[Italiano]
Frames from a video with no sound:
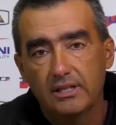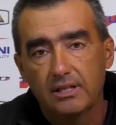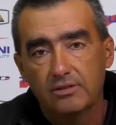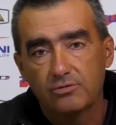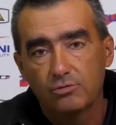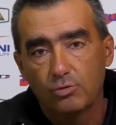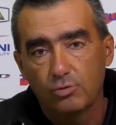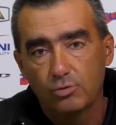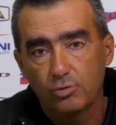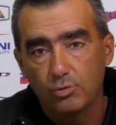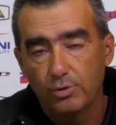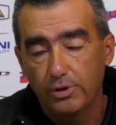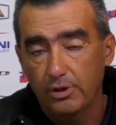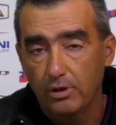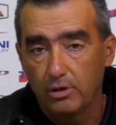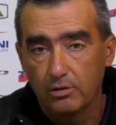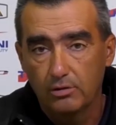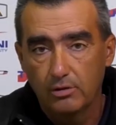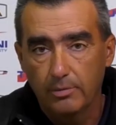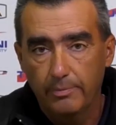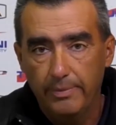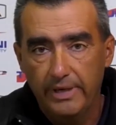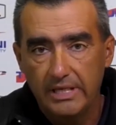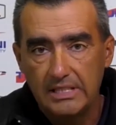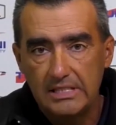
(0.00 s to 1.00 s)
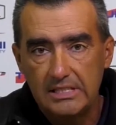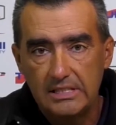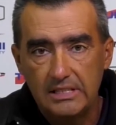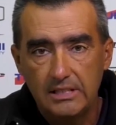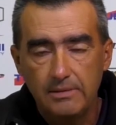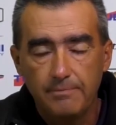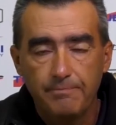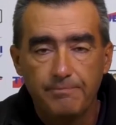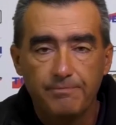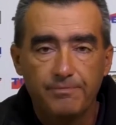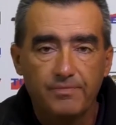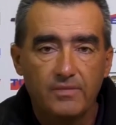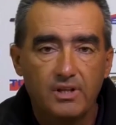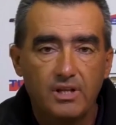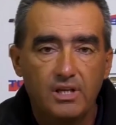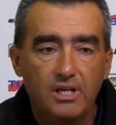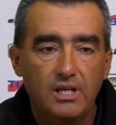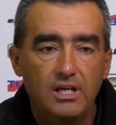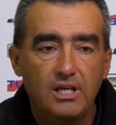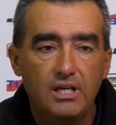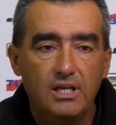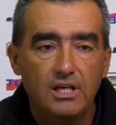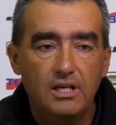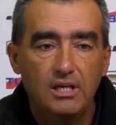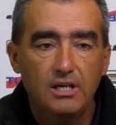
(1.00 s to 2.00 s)
nella struttura in otto pezzi
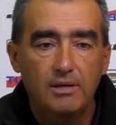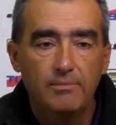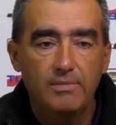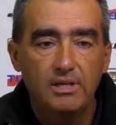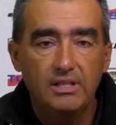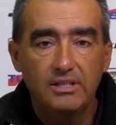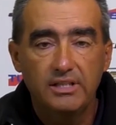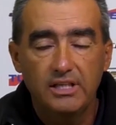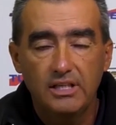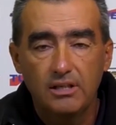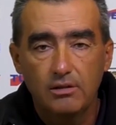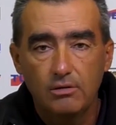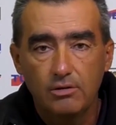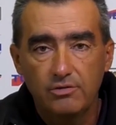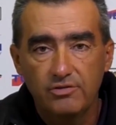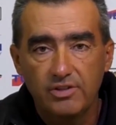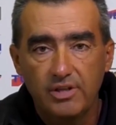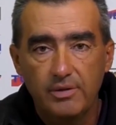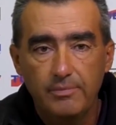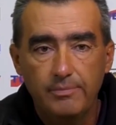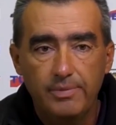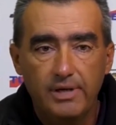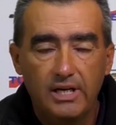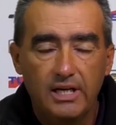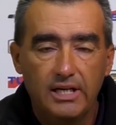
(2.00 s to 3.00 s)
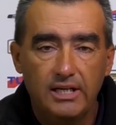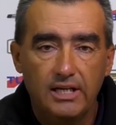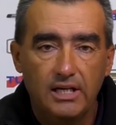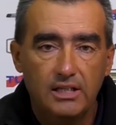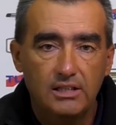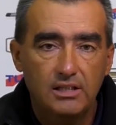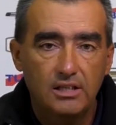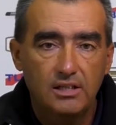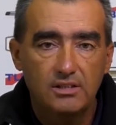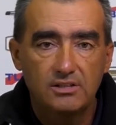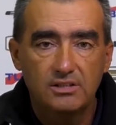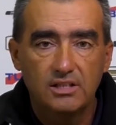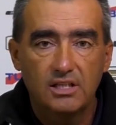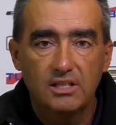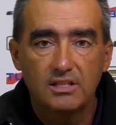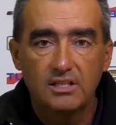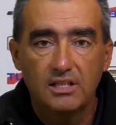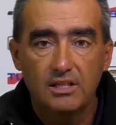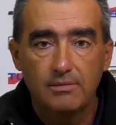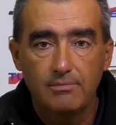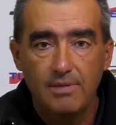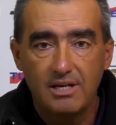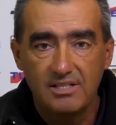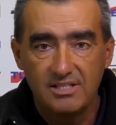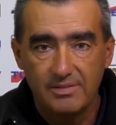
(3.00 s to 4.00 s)
e mantengono sempre la caratteristica
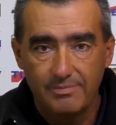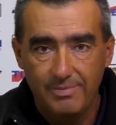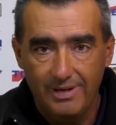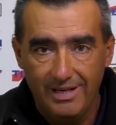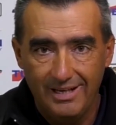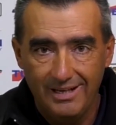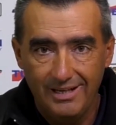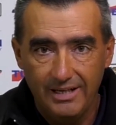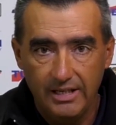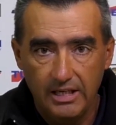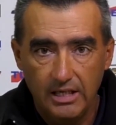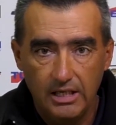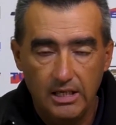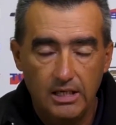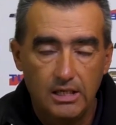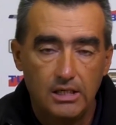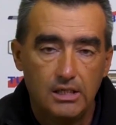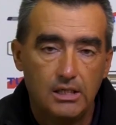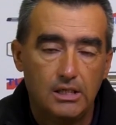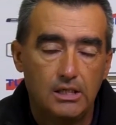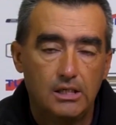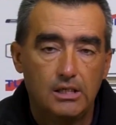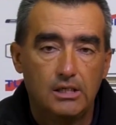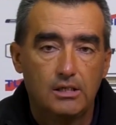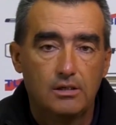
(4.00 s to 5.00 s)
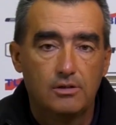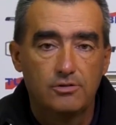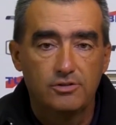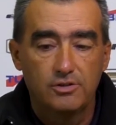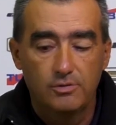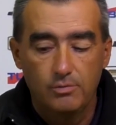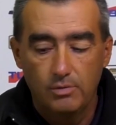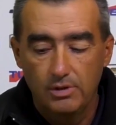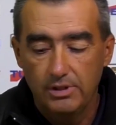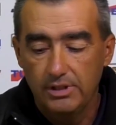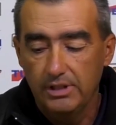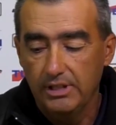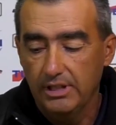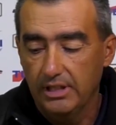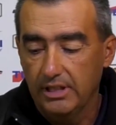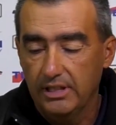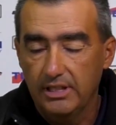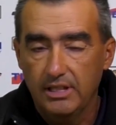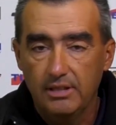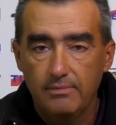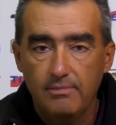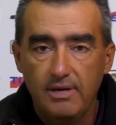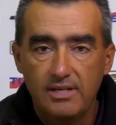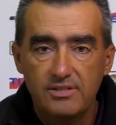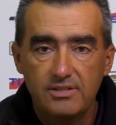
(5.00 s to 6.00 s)
delle basi parallele. Cosa vuol dire?
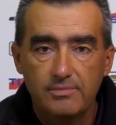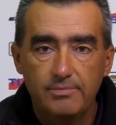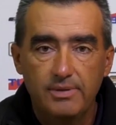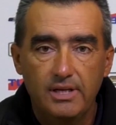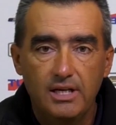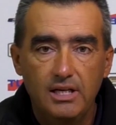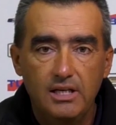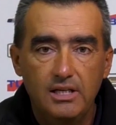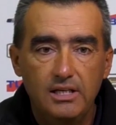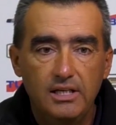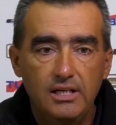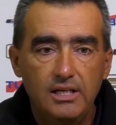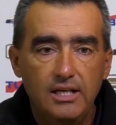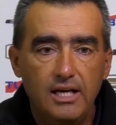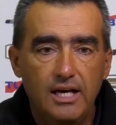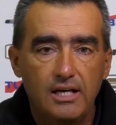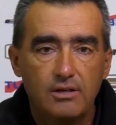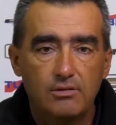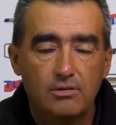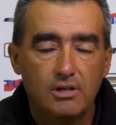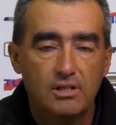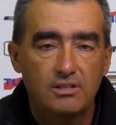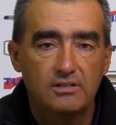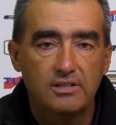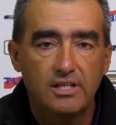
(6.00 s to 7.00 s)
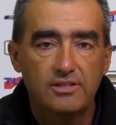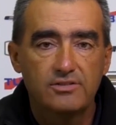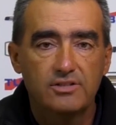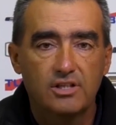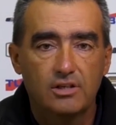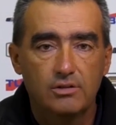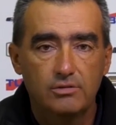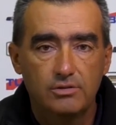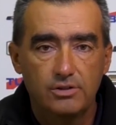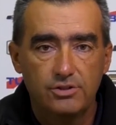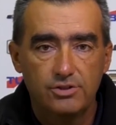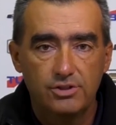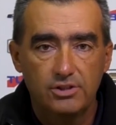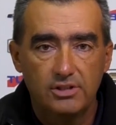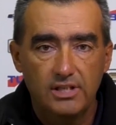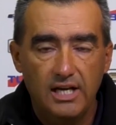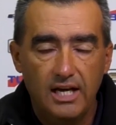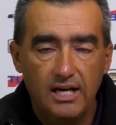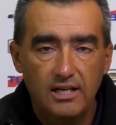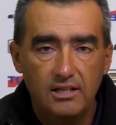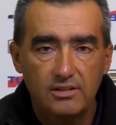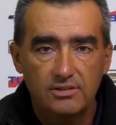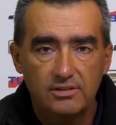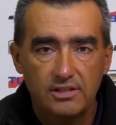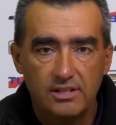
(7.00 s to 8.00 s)
Che le basi parallele hanno la stessa
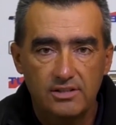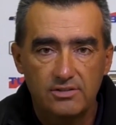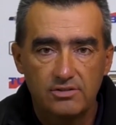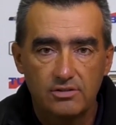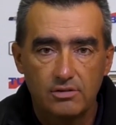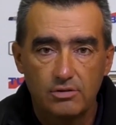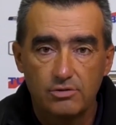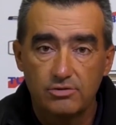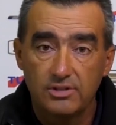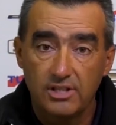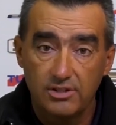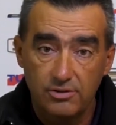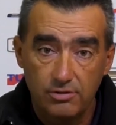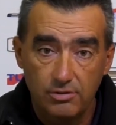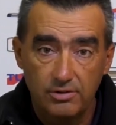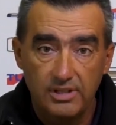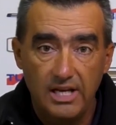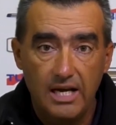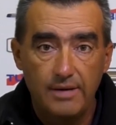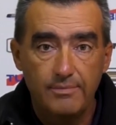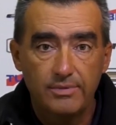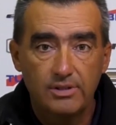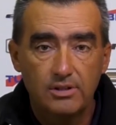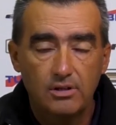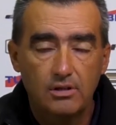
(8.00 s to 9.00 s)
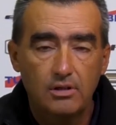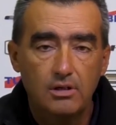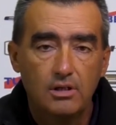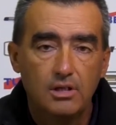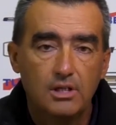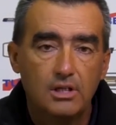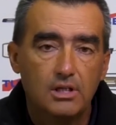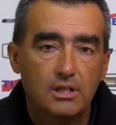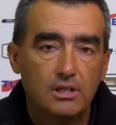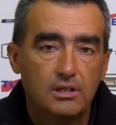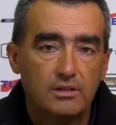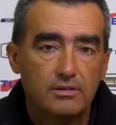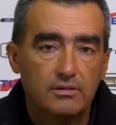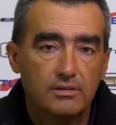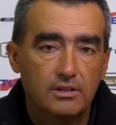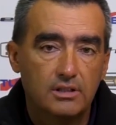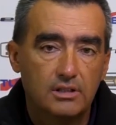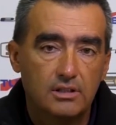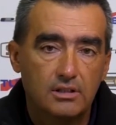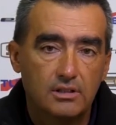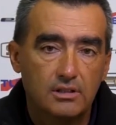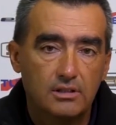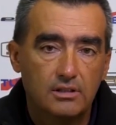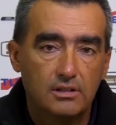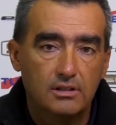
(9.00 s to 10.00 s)
conicità, lo stesso, lo stesso diametro,
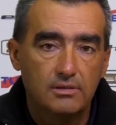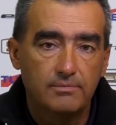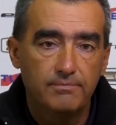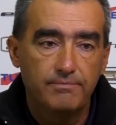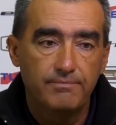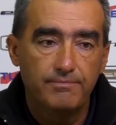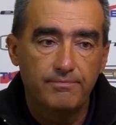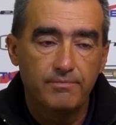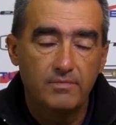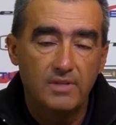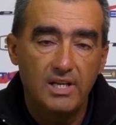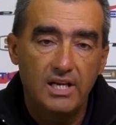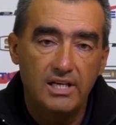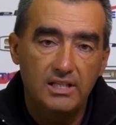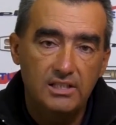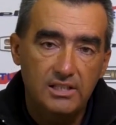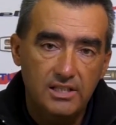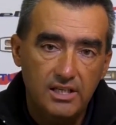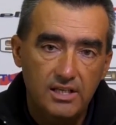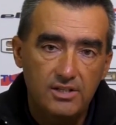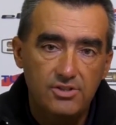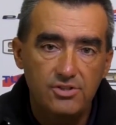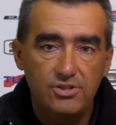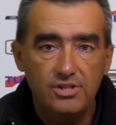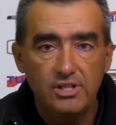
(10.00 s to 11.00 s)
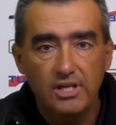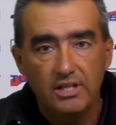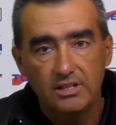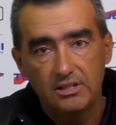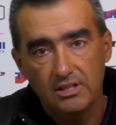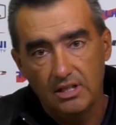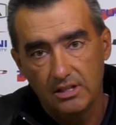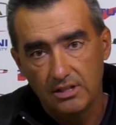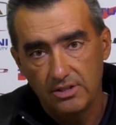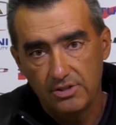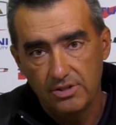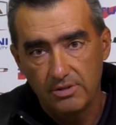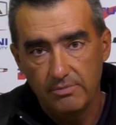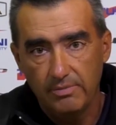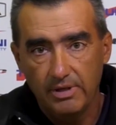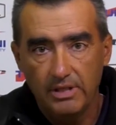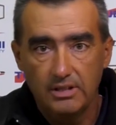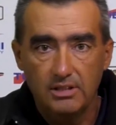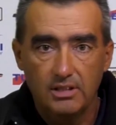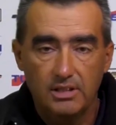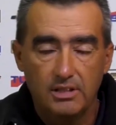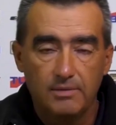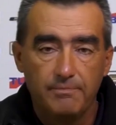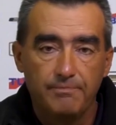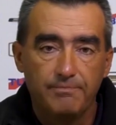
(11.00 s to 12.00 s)
ehm, dai 10 ai 13
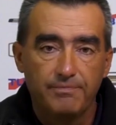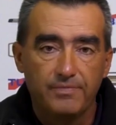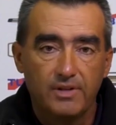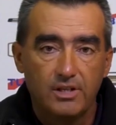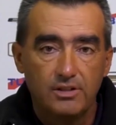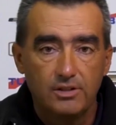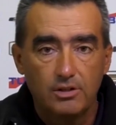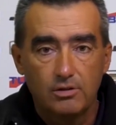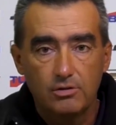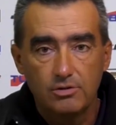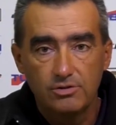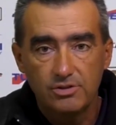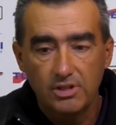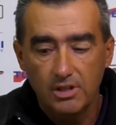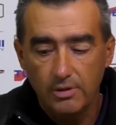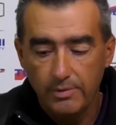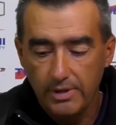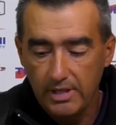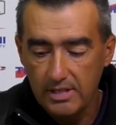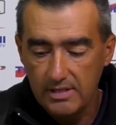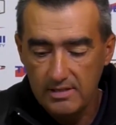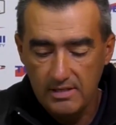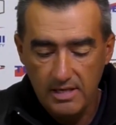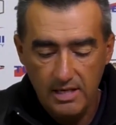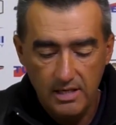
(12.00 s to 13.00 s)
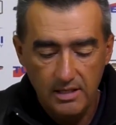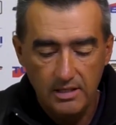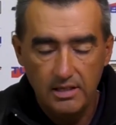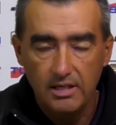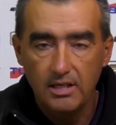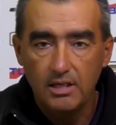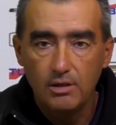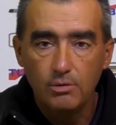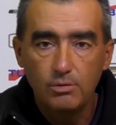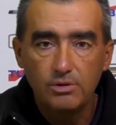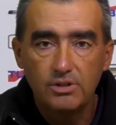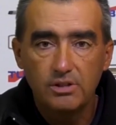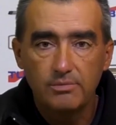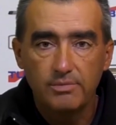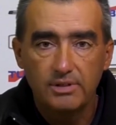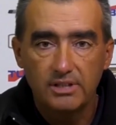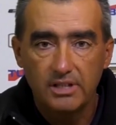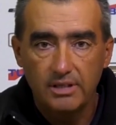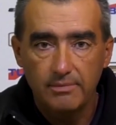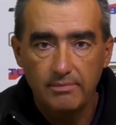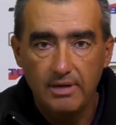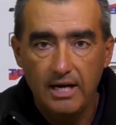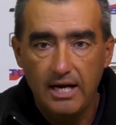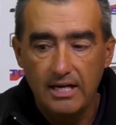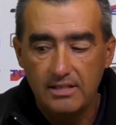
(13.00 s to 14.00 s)
metri. Di conseguenza nelle ultime
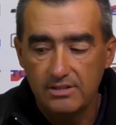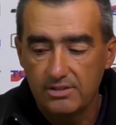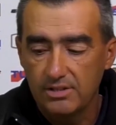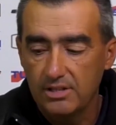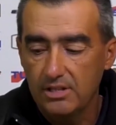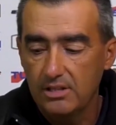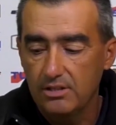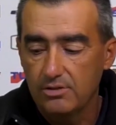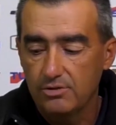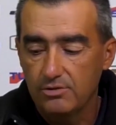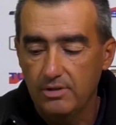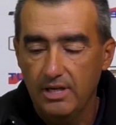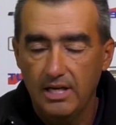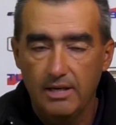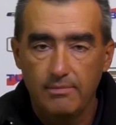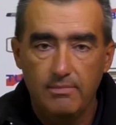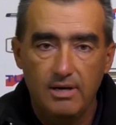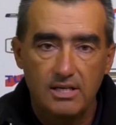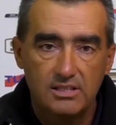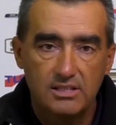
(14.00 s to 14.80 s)
tre basi, cioè la